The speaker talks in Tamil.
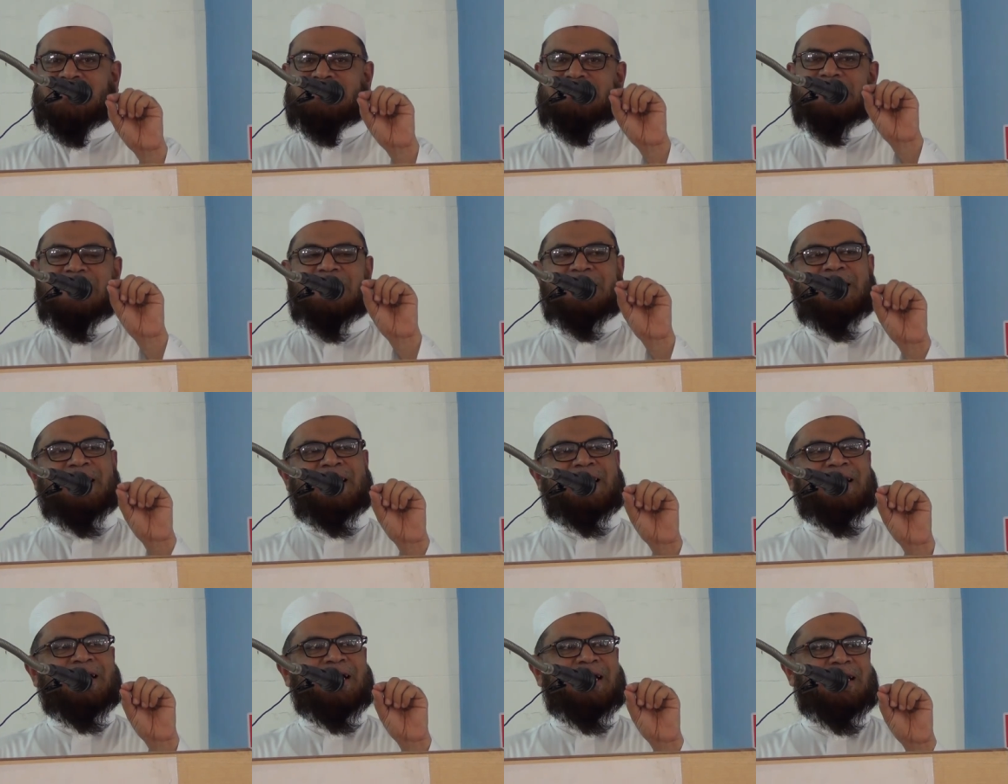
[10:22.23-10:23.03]
சில
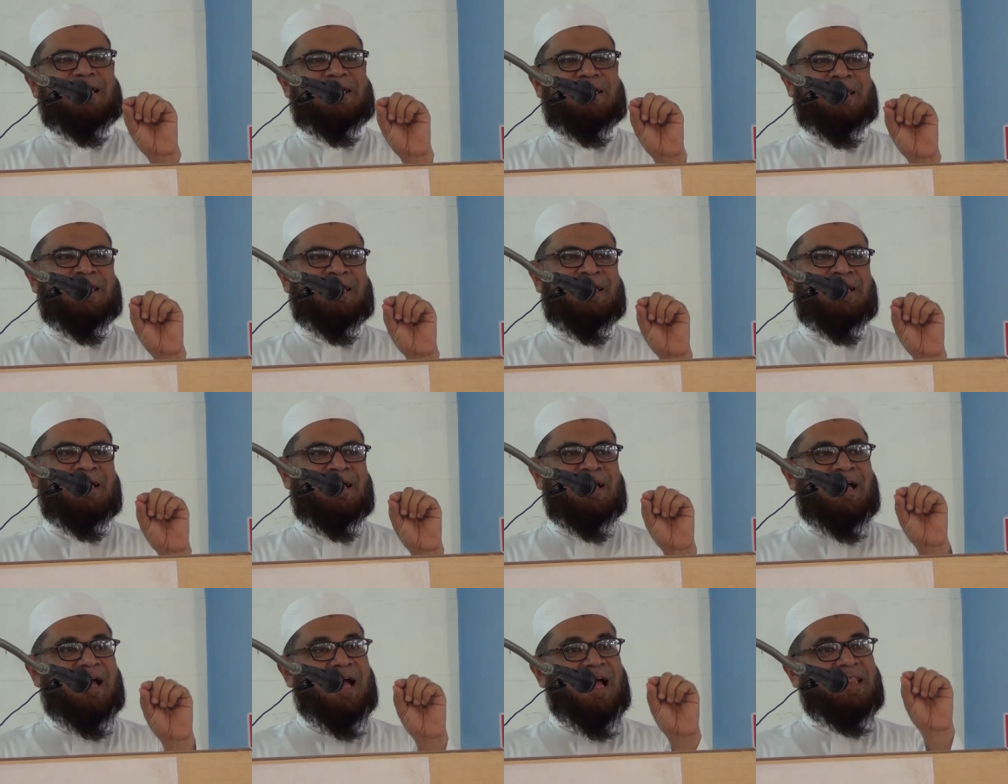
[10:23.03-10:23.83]
நேரங்களில் நீ
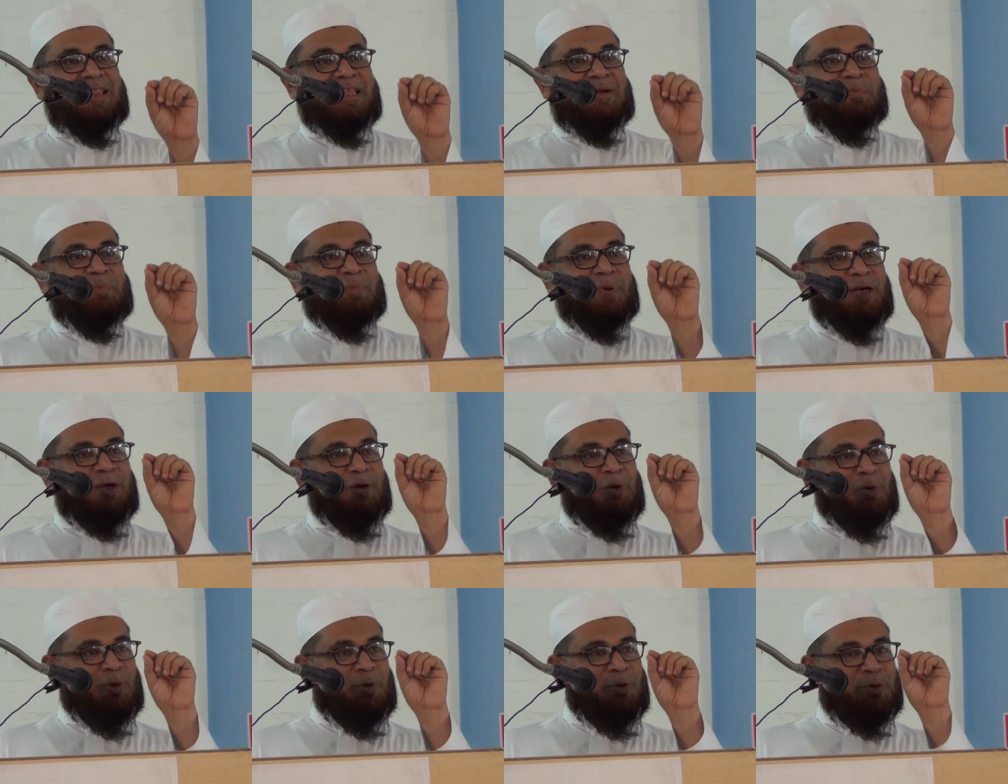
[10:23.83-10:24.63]
அந்த
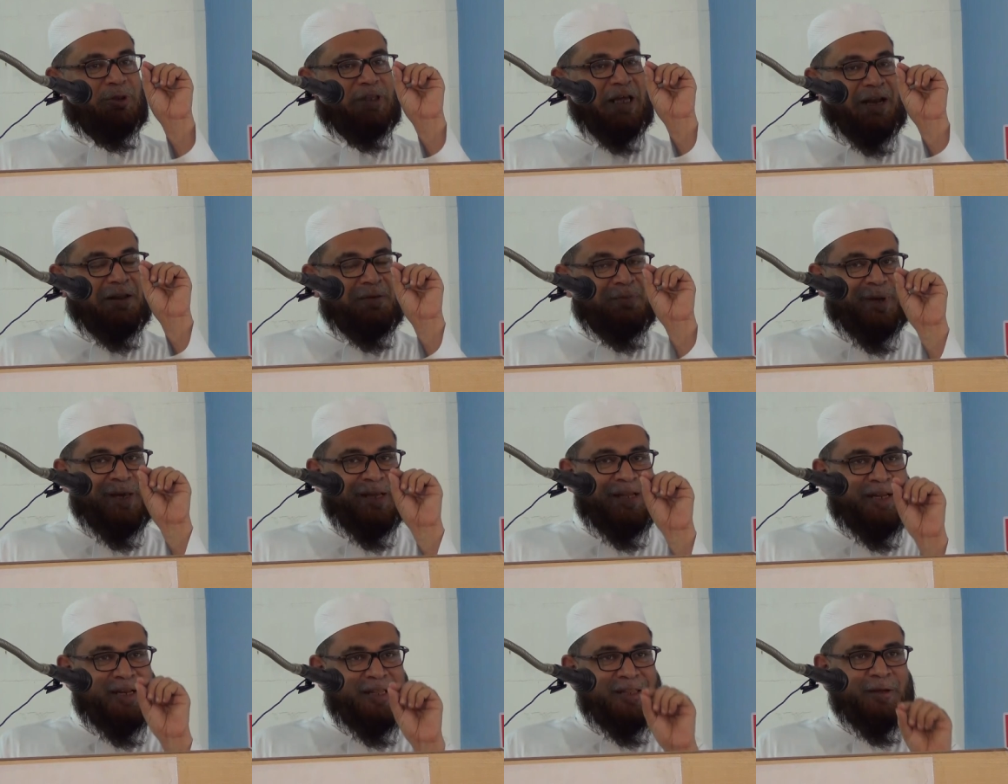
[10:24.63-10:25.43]
பெண்ணோடு
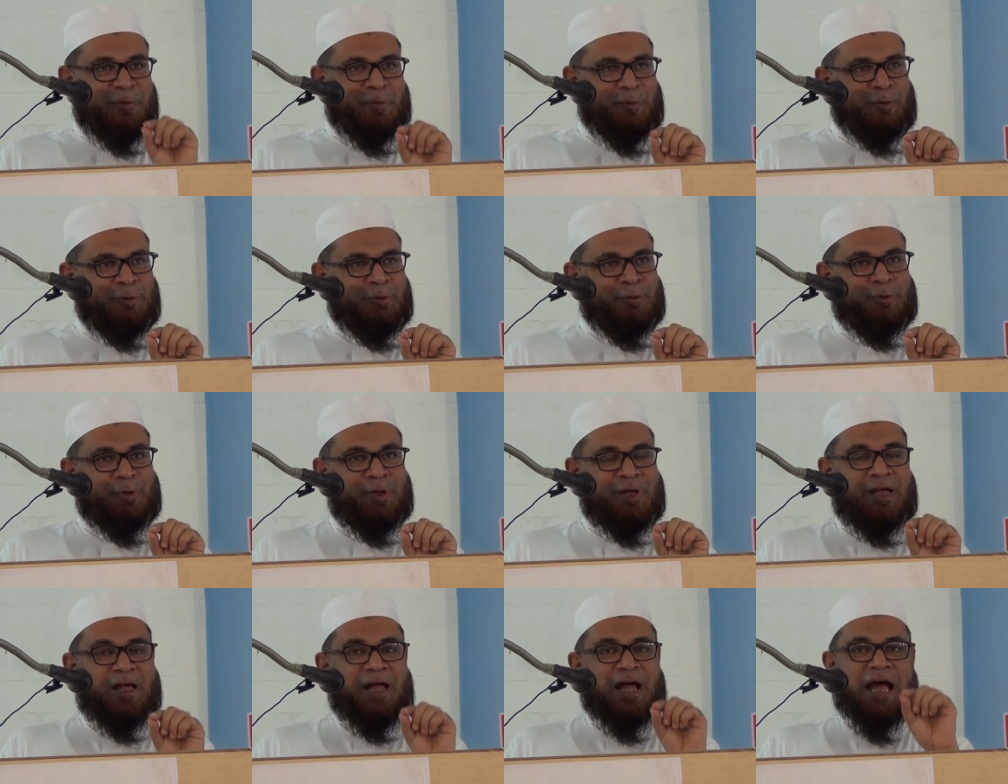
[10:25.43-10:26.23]
தனிமையில் இருந்தபோது
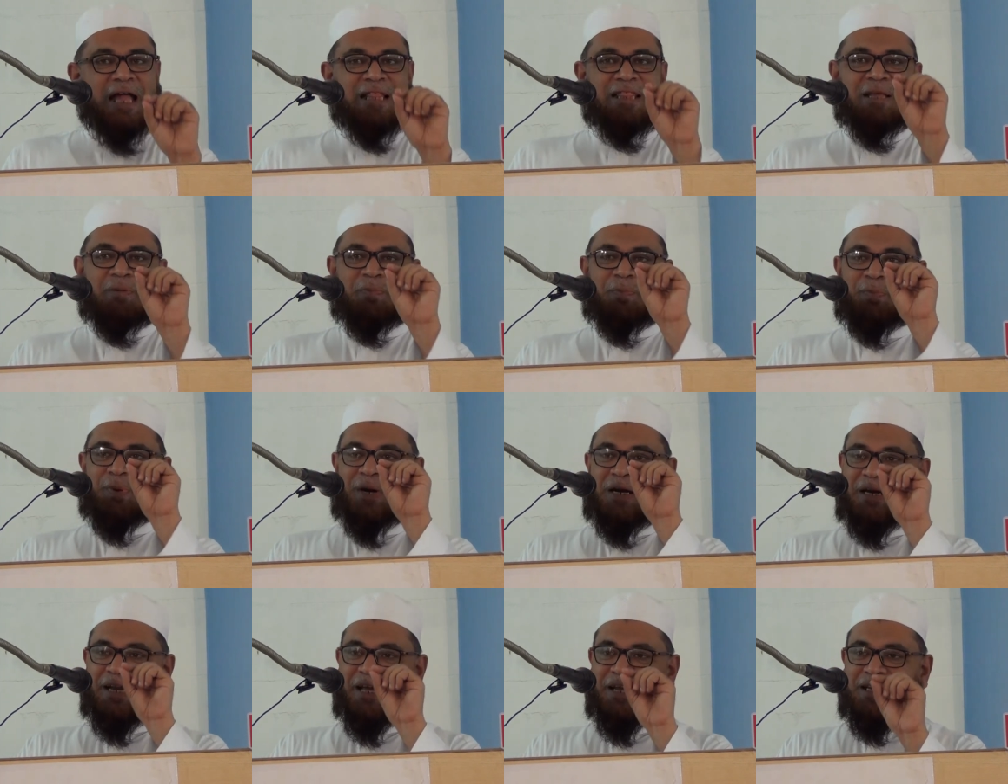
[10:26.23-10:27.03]
அந்த
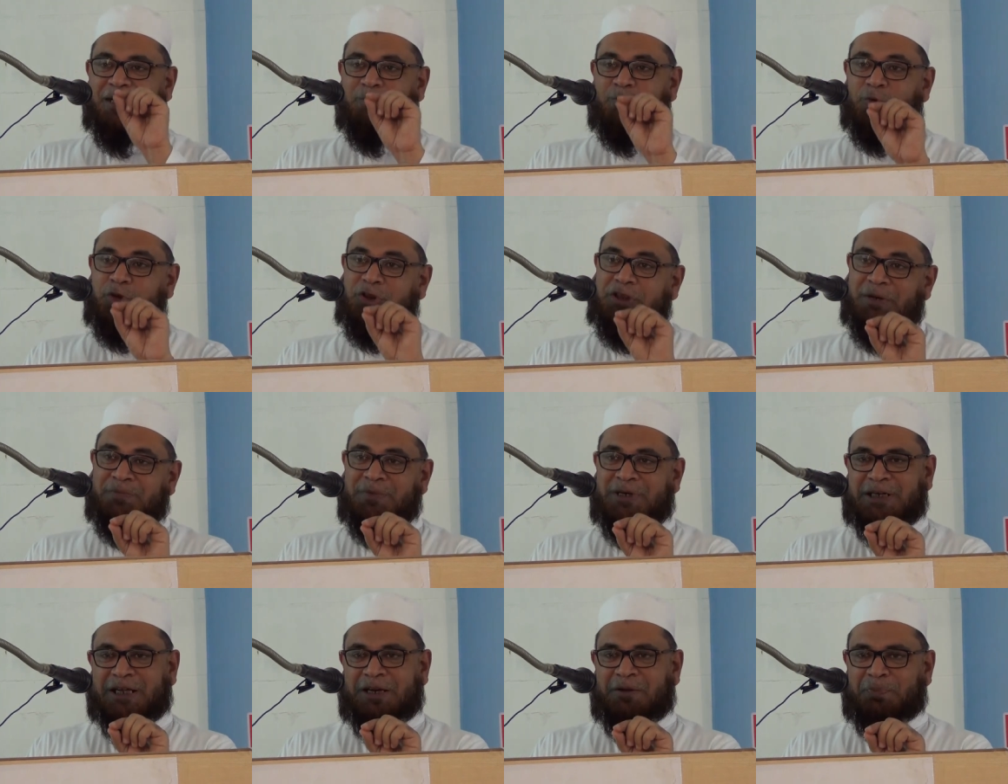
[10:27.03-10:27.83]
பெண்ணை நீ
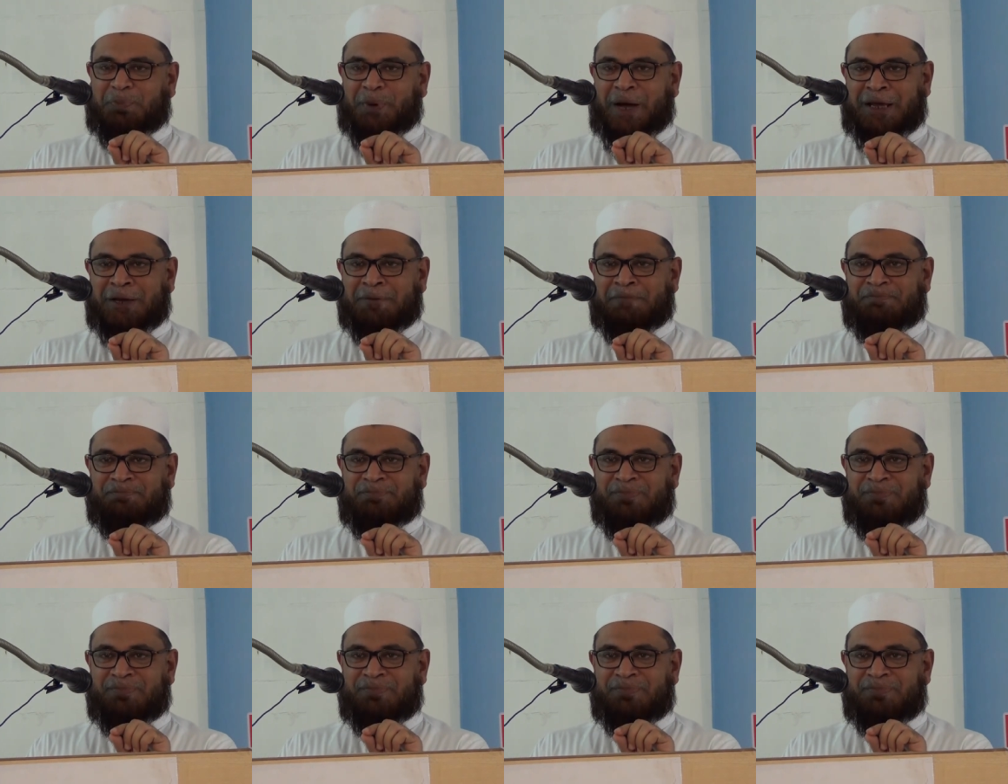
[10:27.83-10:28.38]
முத்தமிட்டிருப்பாய்